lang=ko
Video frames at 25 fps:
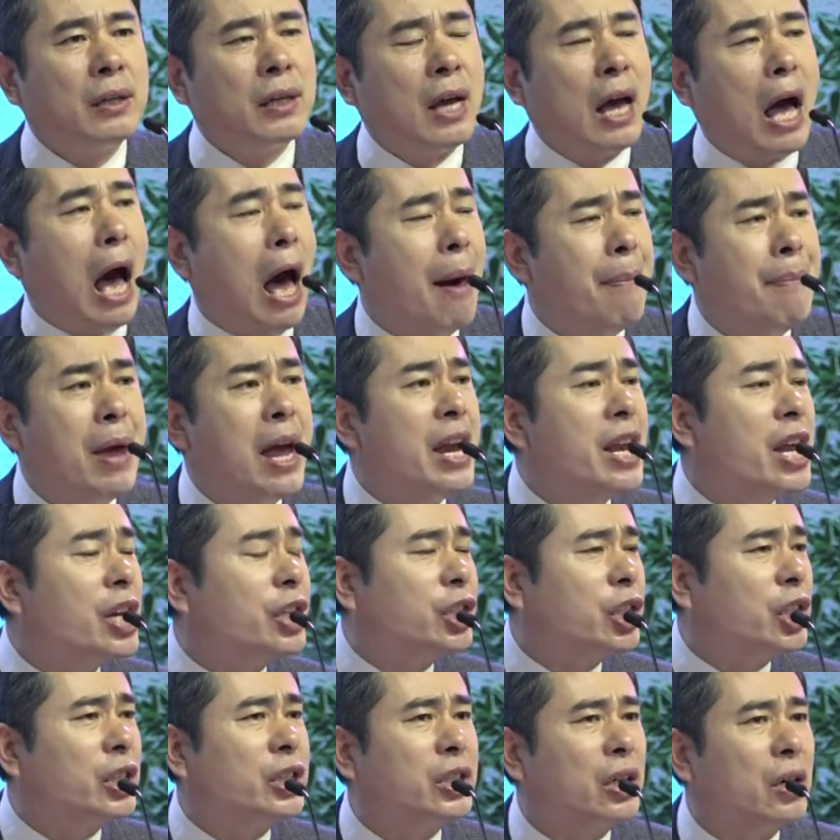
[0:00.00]

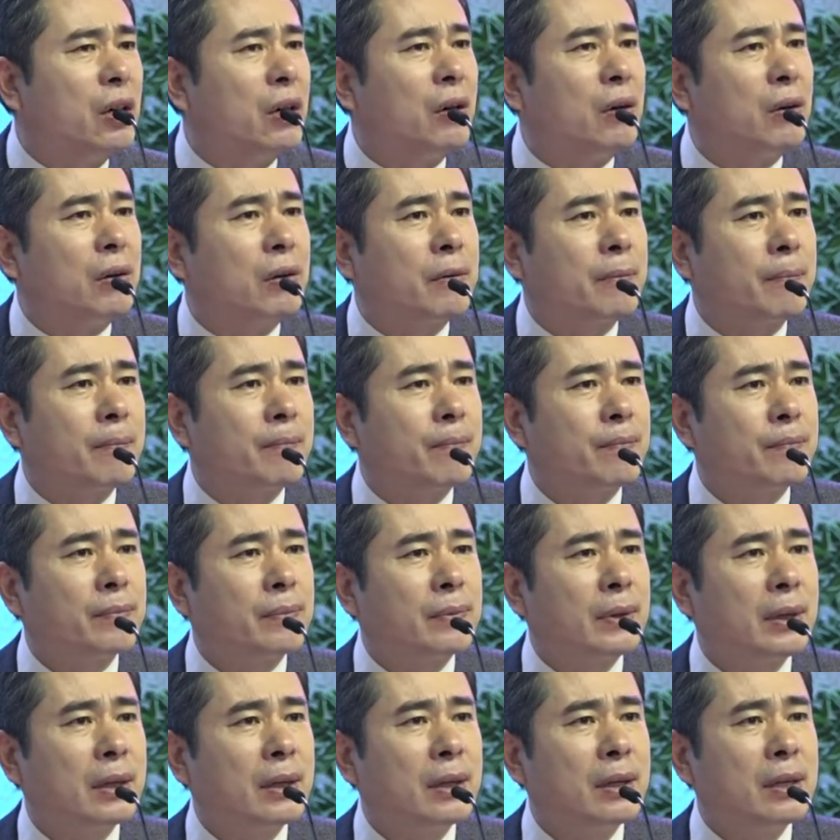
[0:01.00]
아멘이시죠?
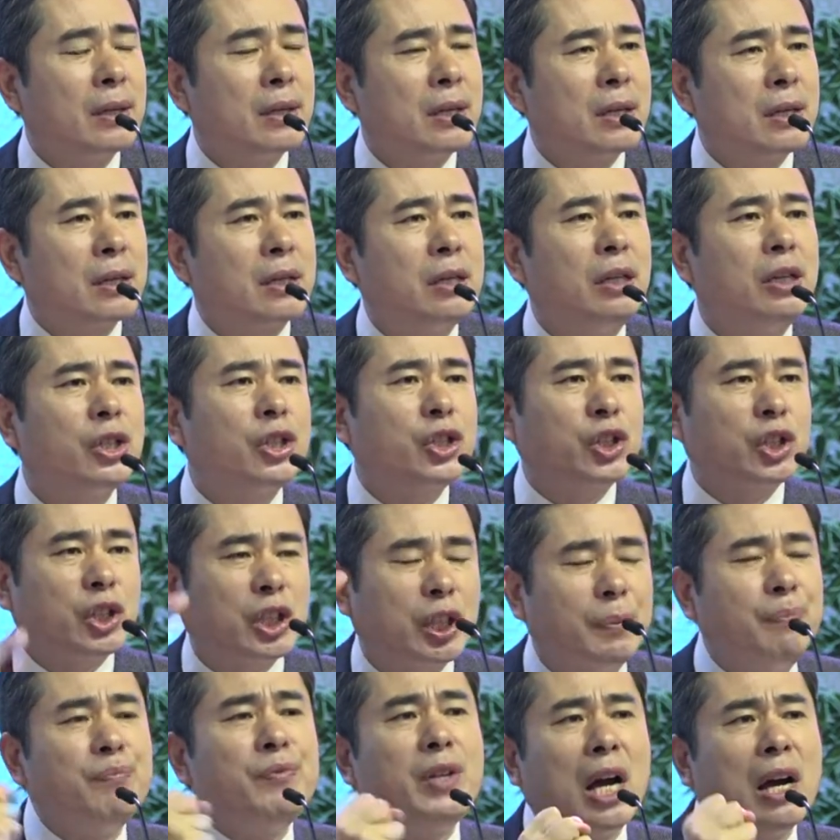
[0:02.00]
그
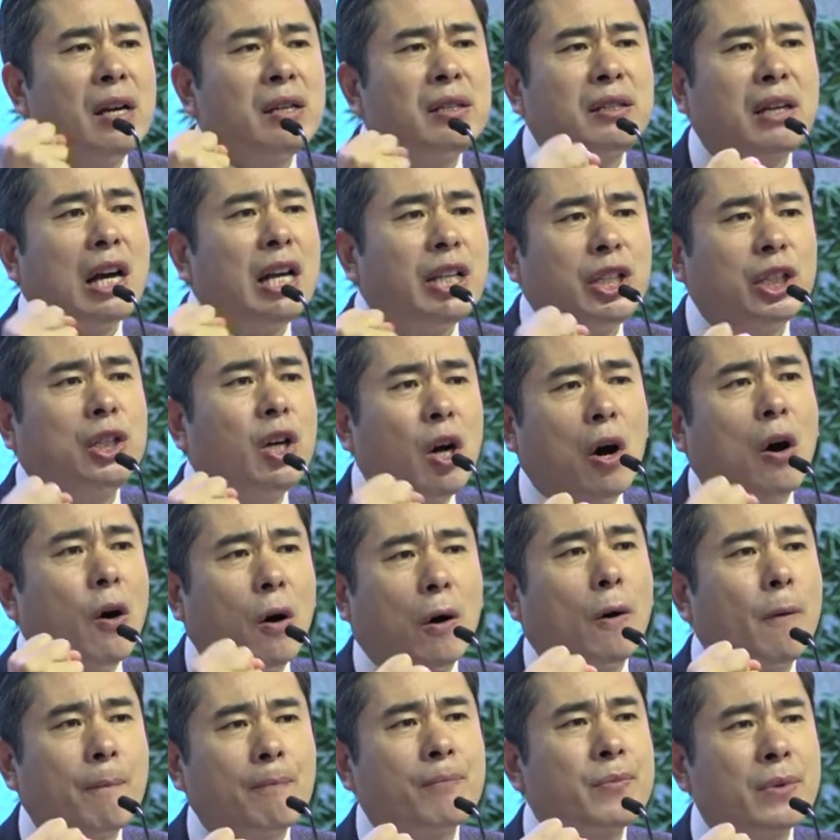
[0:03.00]
심장
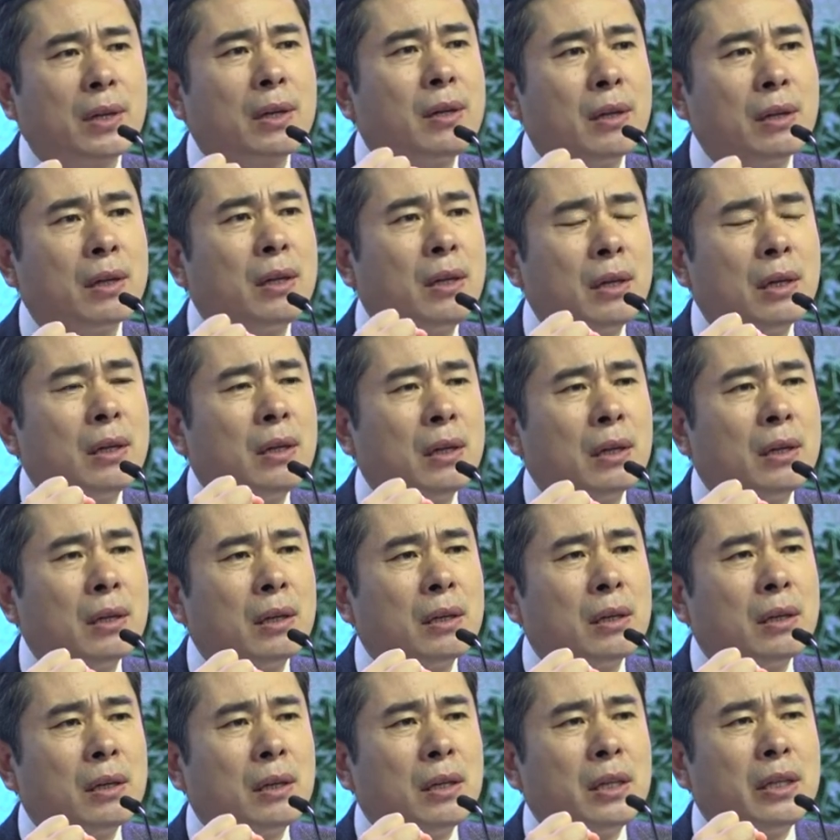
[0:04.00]
가지고
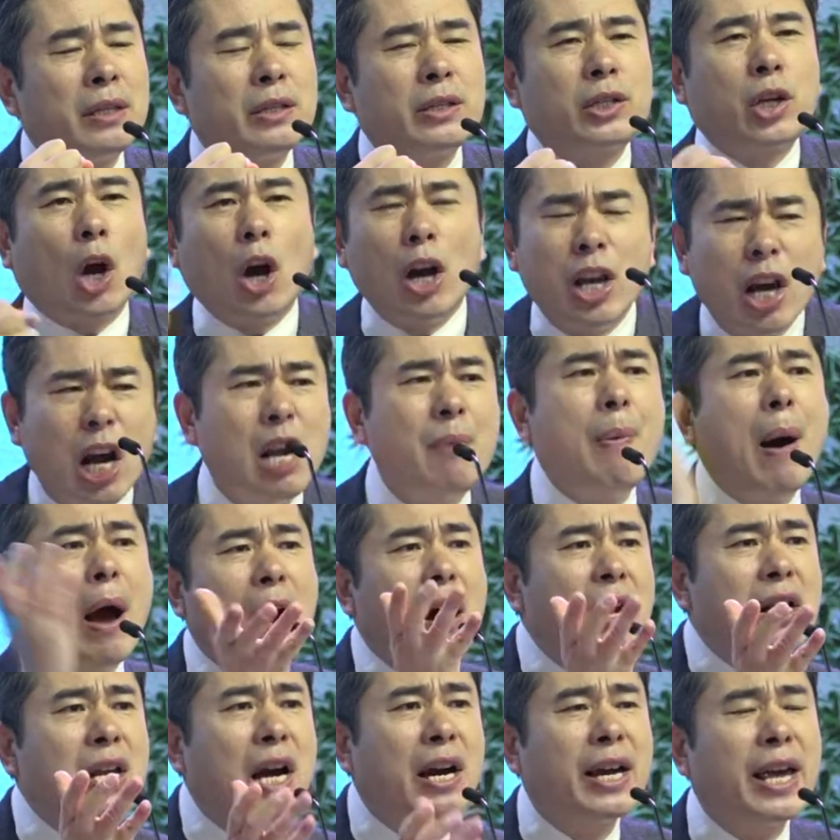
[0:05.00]
저
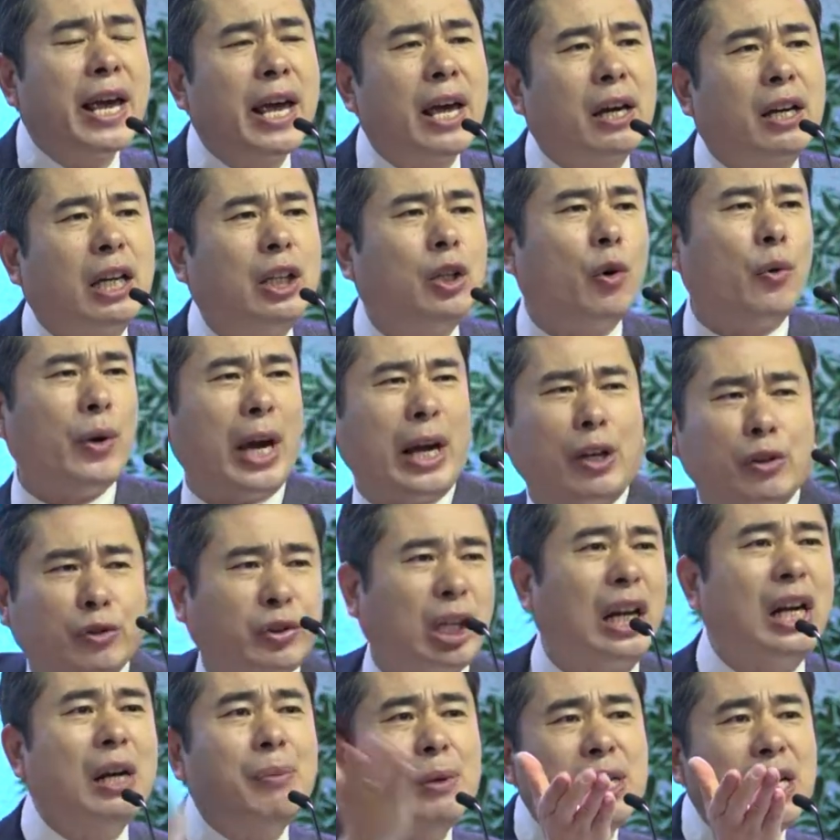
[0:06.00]
열방을 향해 그리고
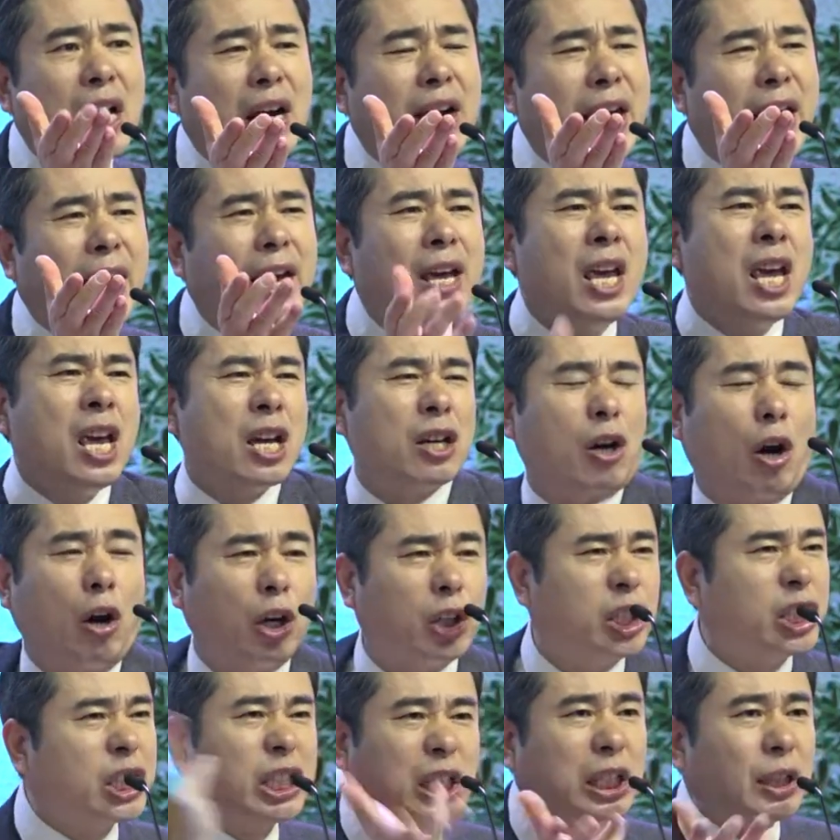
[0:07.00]
예루살렘을 향해
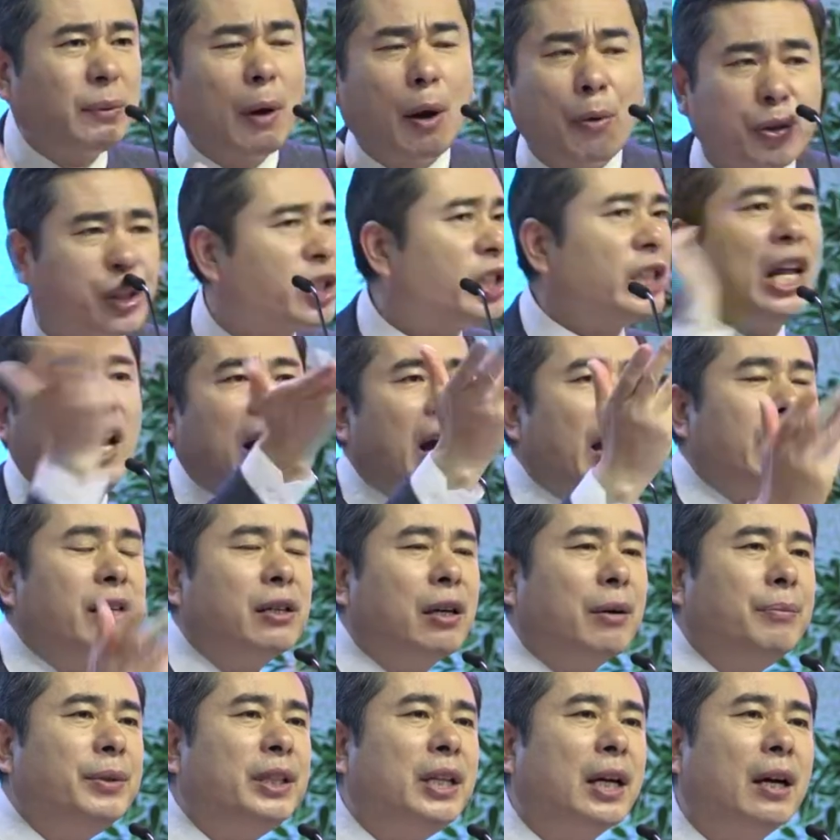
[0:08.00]
거침없이 나가는
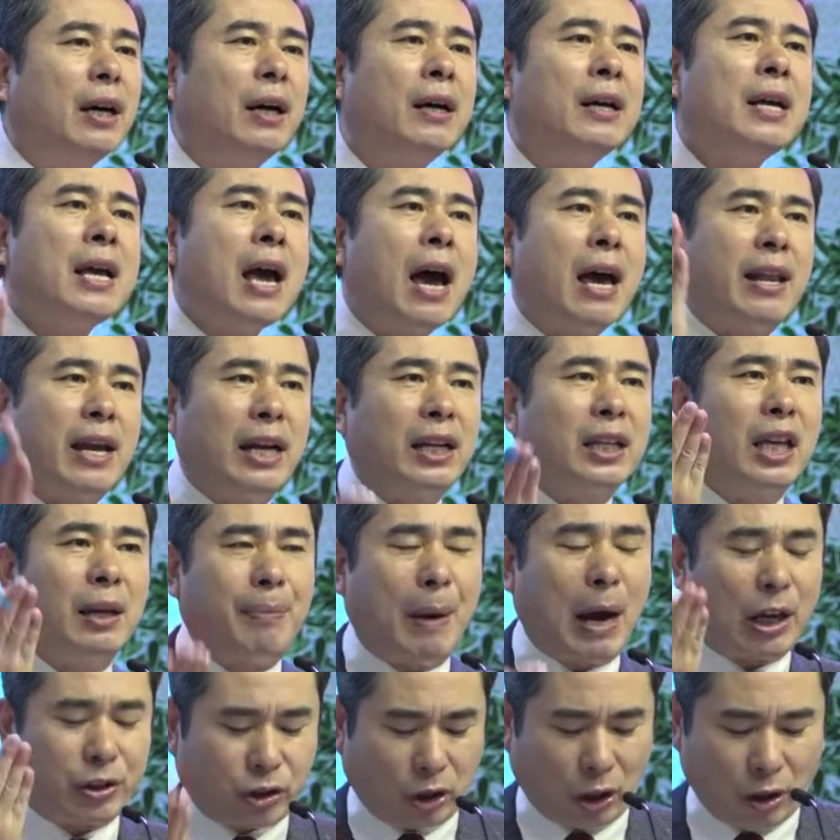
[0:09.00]
겁니다. 하나님께
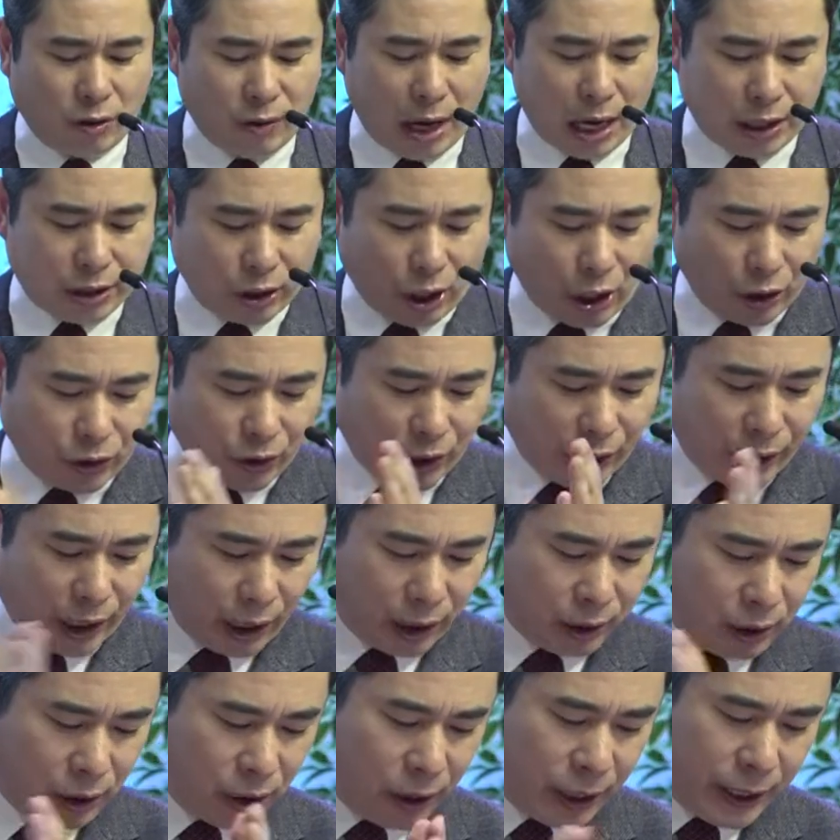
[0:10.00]
박수를 영광 그리고
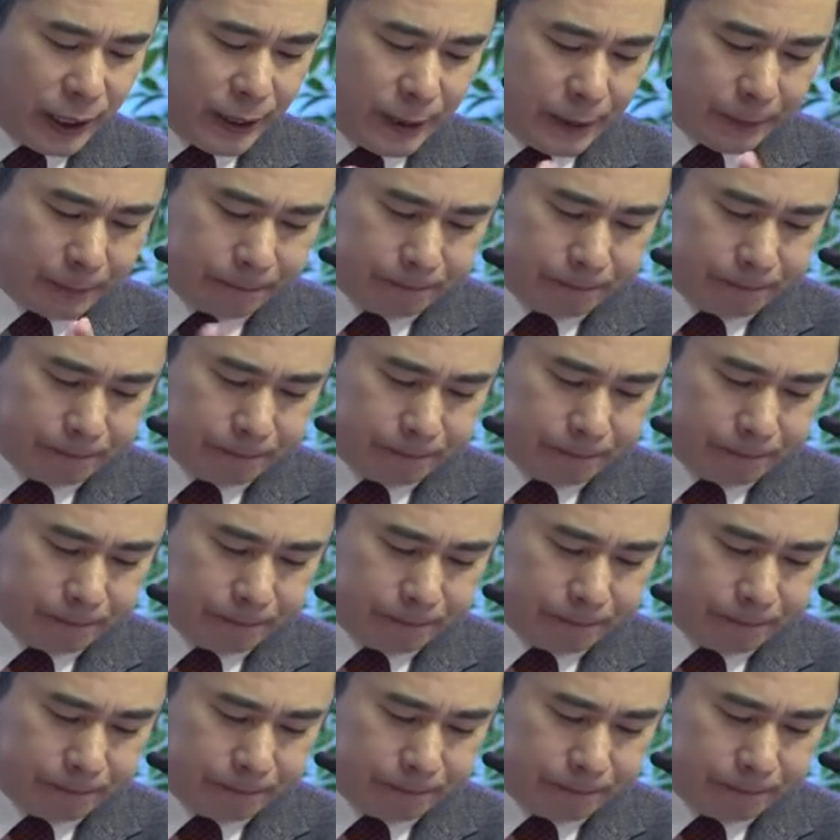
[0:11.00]
할렐루야.